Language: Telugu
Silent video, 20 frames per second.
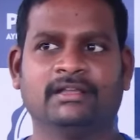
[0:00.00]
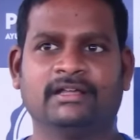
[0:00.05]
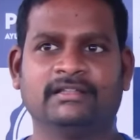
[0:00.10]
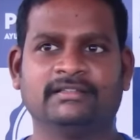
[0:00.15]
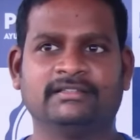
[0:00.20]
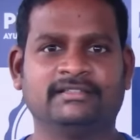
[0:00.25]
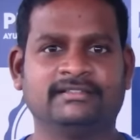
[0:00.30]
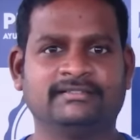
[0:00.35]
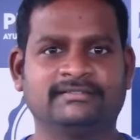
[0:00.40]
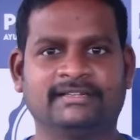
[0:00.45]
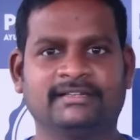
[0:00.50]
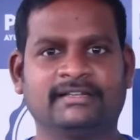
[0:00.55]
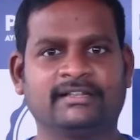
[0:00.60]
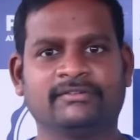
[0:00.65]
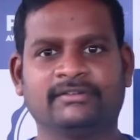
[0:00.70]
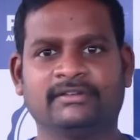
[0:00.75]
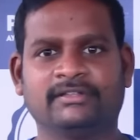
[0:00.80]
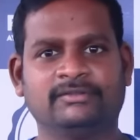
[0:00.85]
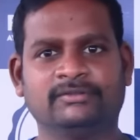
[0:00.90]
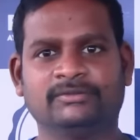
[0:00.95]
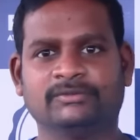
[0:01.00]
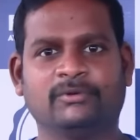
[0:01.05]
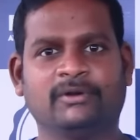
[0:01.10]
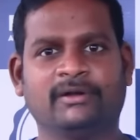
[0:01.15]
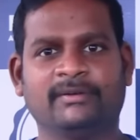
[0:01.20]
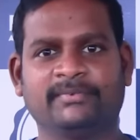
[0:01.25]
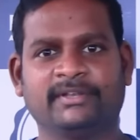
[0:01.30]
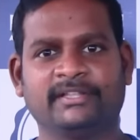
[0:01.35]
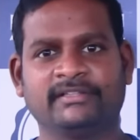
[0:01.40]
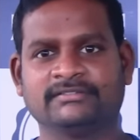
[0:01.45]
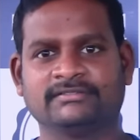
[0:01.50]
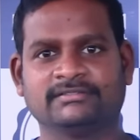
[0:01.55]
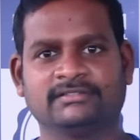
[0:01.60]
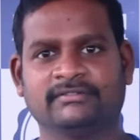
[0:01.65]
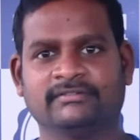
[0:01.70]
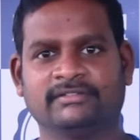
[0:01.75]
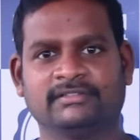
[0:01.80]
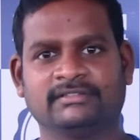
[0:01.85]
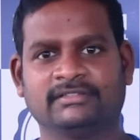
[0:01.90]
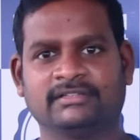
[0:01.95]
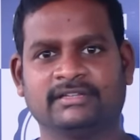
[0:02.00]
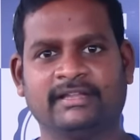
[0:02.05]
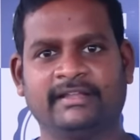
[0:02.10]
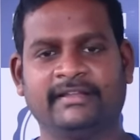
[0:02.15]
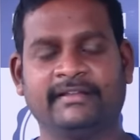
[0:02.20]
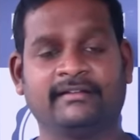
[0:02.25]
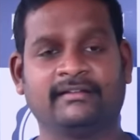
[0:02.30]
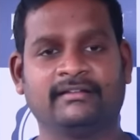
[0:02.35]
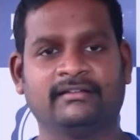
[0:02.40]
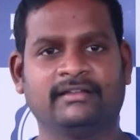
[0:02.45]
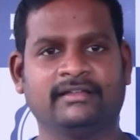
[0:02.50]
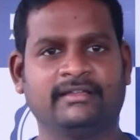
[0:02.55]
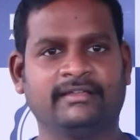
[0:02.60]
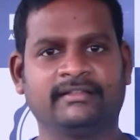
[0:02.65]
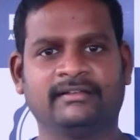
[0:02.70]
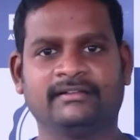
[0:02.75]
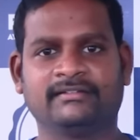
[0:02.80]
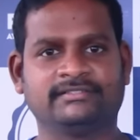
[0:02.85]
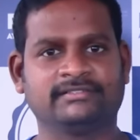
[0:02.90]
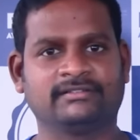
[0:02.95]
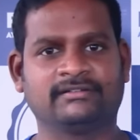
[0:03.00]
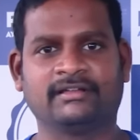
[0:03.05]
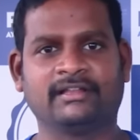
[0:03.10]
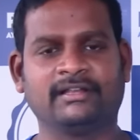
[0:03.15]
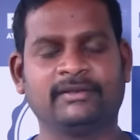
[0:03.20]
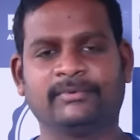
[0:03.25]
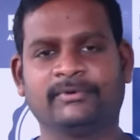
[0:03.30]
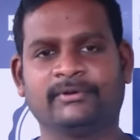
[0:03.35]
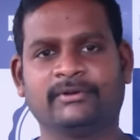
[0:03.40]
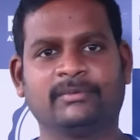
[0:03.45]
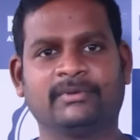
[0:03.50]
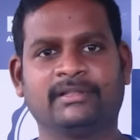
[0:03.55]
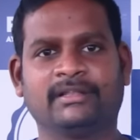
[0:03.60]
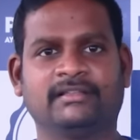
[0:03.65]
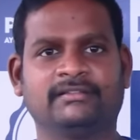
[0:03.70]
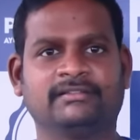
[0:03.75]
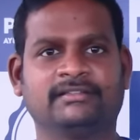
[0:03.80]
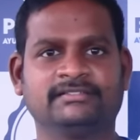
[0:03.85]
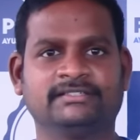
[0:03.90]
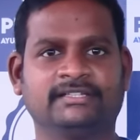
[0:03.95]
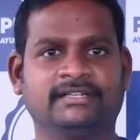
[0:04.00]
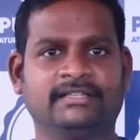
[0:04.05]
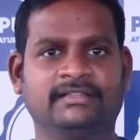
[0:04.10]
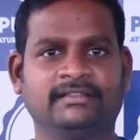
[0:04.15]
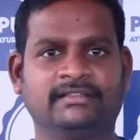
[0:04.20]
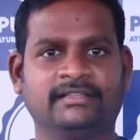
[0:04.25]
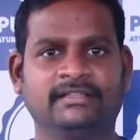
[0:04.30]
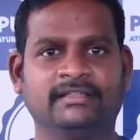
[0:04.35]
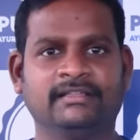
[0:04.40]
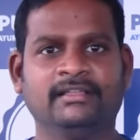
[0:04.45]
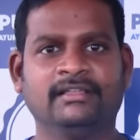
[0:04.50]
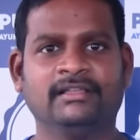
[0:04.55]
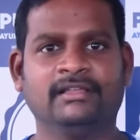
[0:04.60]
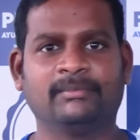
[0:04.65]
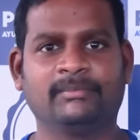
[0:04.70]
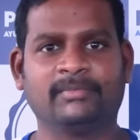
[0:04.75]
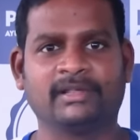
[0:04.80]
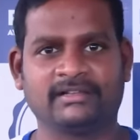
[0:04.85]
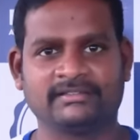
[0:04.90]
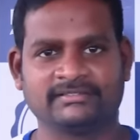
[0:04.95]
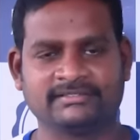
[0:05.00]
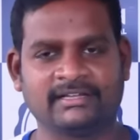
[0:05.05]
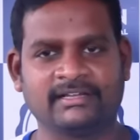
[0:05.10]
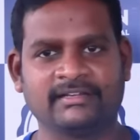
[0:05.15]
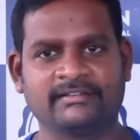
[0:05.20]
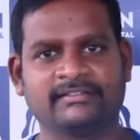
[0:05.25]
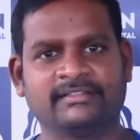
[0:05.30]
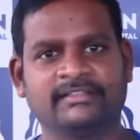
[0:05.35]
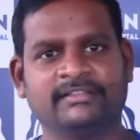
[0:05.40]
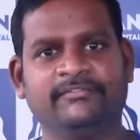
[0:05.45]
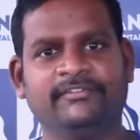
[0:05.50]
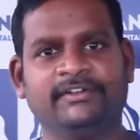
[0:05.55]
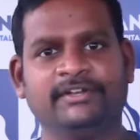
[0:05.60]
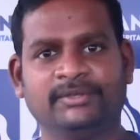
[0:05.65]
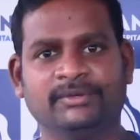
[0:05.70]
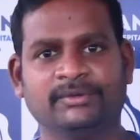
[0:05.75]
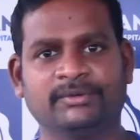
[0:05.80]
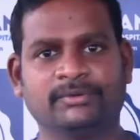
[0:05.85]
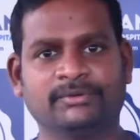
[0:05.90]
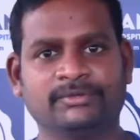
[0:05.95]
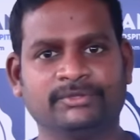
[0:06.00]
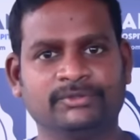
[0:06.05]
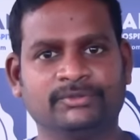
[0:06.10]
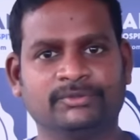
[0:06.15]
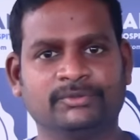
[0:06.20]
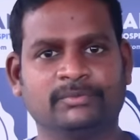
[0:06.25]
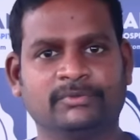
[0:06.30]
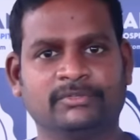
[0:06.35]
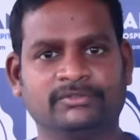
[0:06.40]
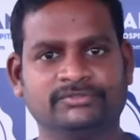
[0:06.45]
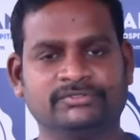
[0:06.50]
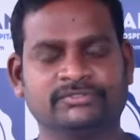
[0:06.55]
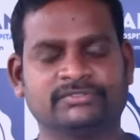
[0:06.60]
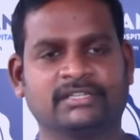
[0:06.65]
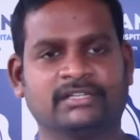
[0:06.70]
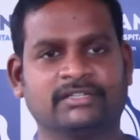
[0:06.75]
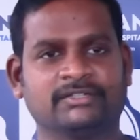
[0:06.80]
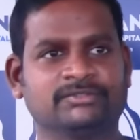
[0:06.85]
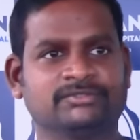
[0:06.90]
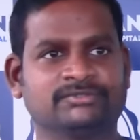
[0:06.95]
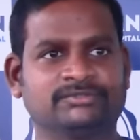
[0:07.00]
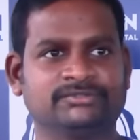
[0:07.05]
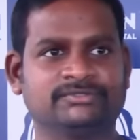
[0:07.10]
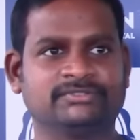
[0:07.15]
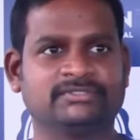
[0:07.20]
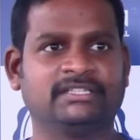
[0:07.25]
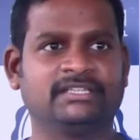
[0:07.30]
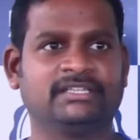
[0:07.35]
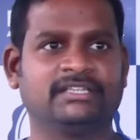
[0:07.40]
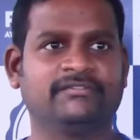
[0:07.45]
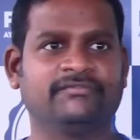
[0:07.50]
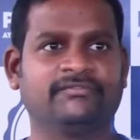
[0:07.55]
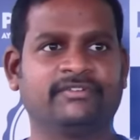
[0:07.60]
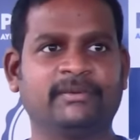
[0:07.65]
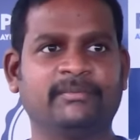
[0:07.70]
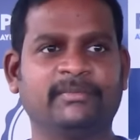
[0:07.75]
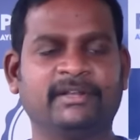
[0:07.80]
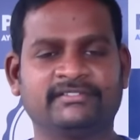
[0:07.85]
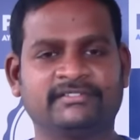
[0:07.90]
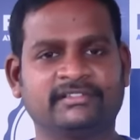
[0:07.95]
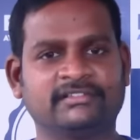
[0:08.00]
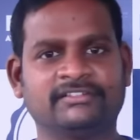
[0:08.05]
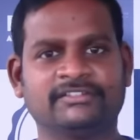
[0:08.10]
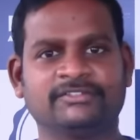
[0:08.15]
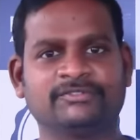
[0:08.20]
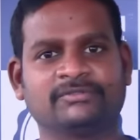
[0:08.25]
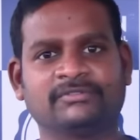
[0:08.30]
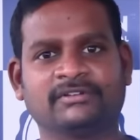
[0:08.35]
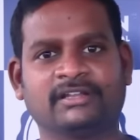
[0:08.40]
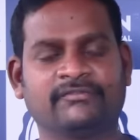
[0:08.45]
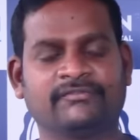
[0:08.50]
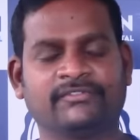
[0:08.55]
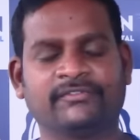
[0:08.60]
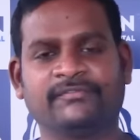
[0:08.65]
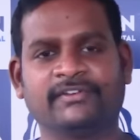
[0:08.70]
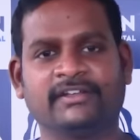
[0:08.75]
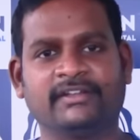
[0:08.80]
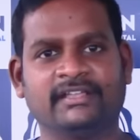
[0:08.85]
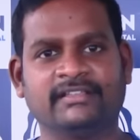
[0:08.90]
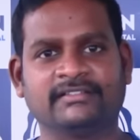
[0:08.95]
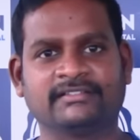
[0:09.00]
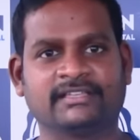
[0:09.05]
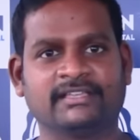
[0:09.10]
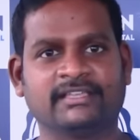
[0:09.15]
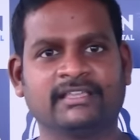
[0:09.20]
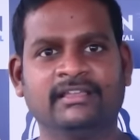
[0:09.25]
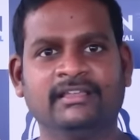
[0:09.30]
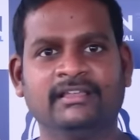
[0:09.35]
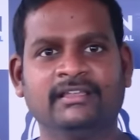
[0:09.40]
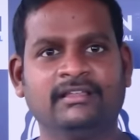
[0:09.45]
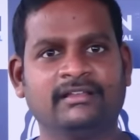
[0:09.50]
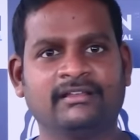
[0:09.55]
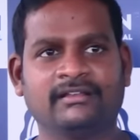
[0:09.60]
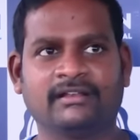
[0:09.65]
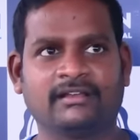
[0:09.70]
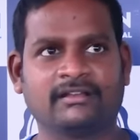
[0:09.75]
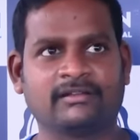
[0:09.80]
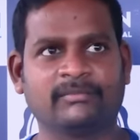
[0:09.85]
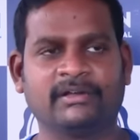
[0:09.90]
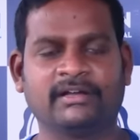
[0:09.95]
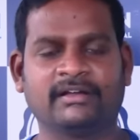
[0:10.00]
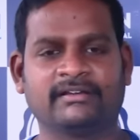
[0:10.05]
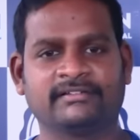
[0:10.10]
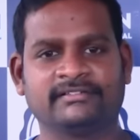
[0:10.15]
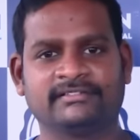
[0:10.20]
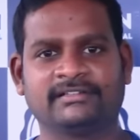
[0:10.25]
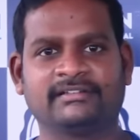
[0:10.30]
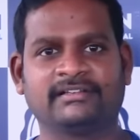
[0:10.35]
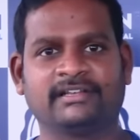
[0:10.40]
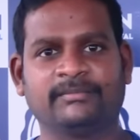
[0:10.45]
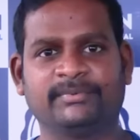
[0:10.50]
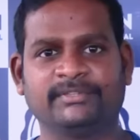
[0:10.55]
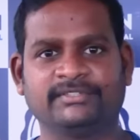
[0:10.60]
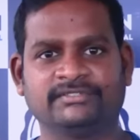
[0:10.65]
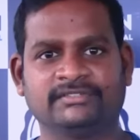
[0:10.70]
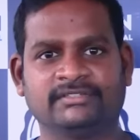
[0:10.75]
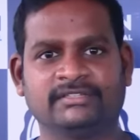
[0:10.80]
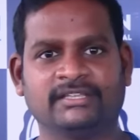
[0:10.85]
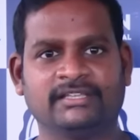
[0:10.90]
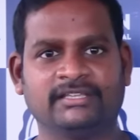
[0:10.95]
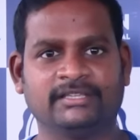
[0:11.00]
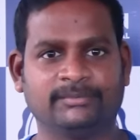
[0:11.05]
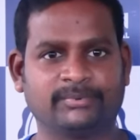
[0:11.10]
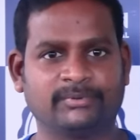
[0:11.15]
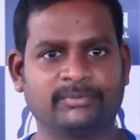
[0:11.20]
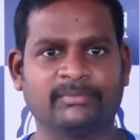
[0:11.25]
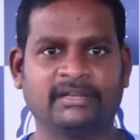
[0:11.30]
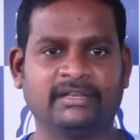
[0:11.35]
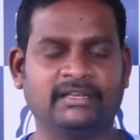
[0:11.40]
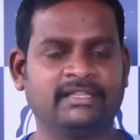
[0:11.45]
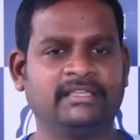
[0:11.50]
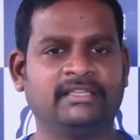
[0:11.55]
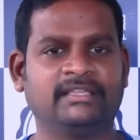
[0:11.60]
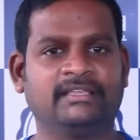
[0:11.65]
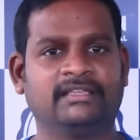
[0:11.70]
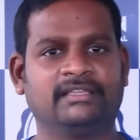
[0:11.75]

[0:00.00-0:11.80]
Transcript: అది సెట్ అవ్వలేదు వామిటింగ్స్ అవంతా హెయిర్ హెయిర్ రాలిపోవడం అలా అంతా జరిగింది మళ్ళీ సార్ది వీడియో యూట్యూబ్లో చూశాను చూసి ఫ్రీ మెడిసిన్ తీసుకున్నాను ఫిఫ్టీన్ డేస్కి నాకు బాగా రిజల్ట్ అనిపించింది ఇప్పుడు మళ్ళీ